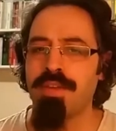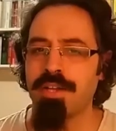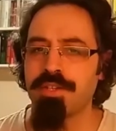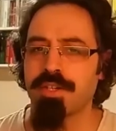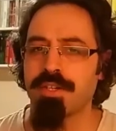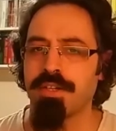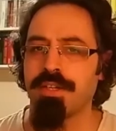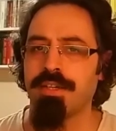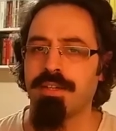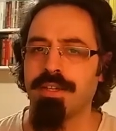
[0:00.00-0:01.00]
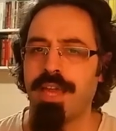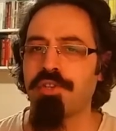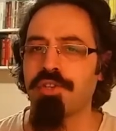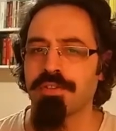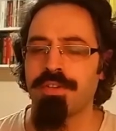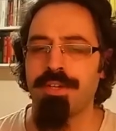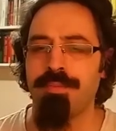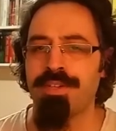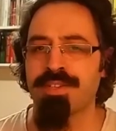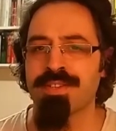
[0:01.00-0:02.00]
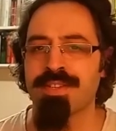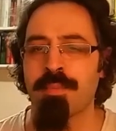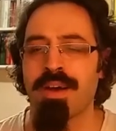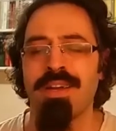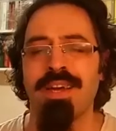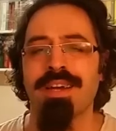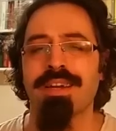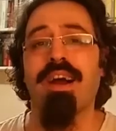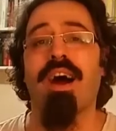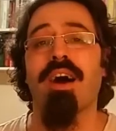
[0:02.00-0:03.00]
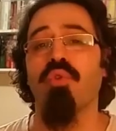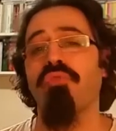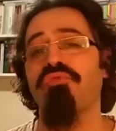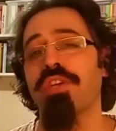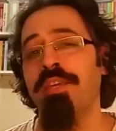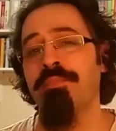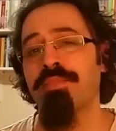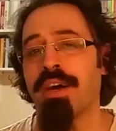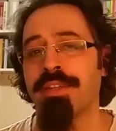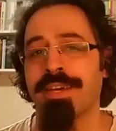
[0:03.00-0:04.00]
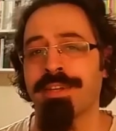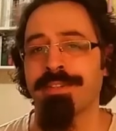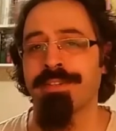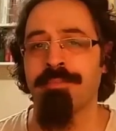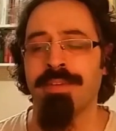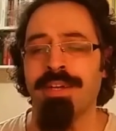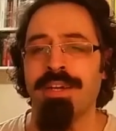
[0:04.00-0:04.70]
birazcık e, geç hatırlayabilirsiniz ama Karlofça'yı imzalayan adam